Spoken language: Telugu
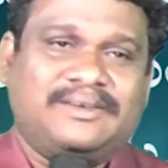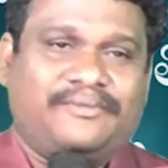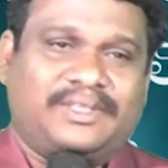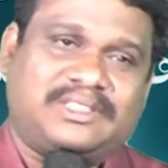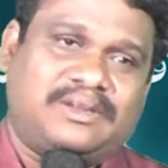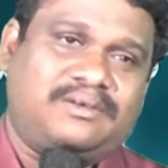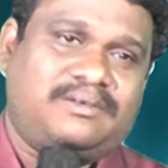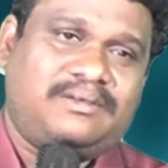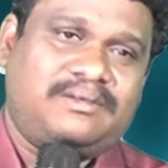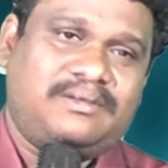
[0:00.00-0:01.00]
విత్తనం
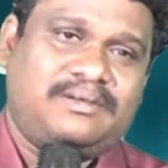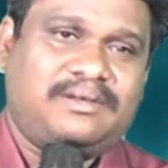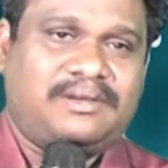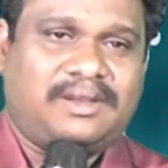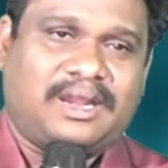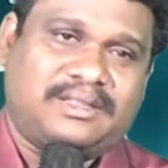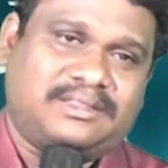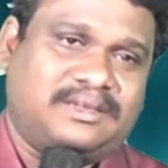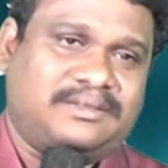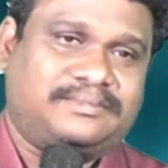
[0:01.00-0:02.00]

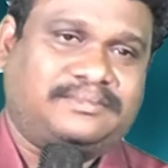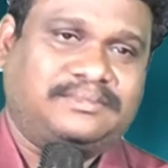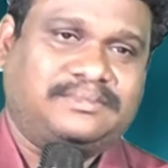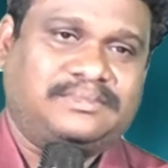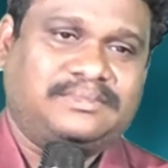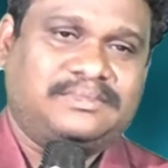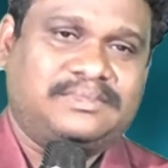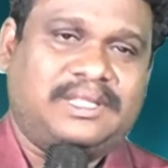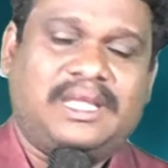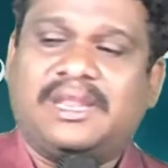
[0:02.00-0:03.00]
నాటుతారు
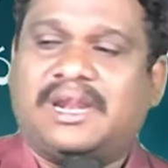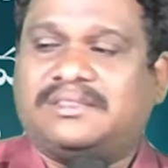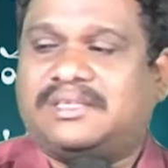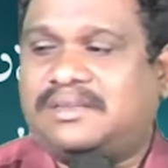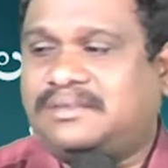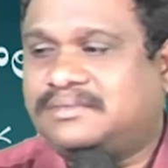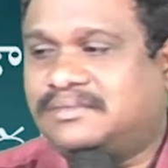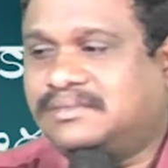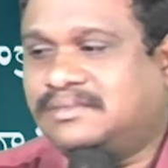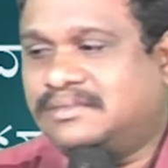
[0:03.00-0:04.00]
దేన్ని నాటుతారు
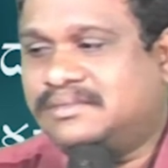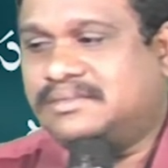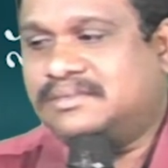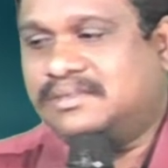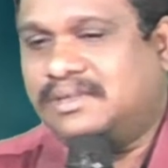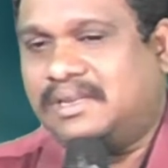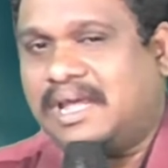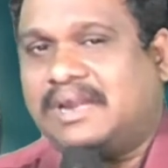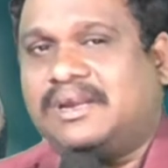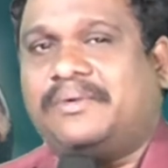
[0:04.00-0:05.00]

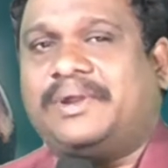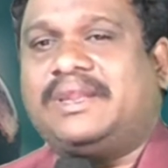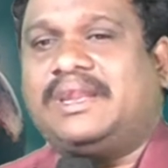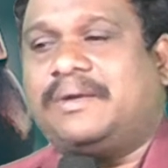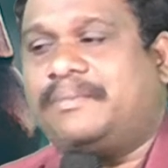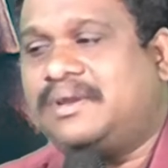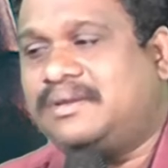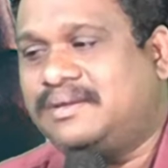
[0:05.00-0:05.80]
నాటడం అంటే ఏటమ్మా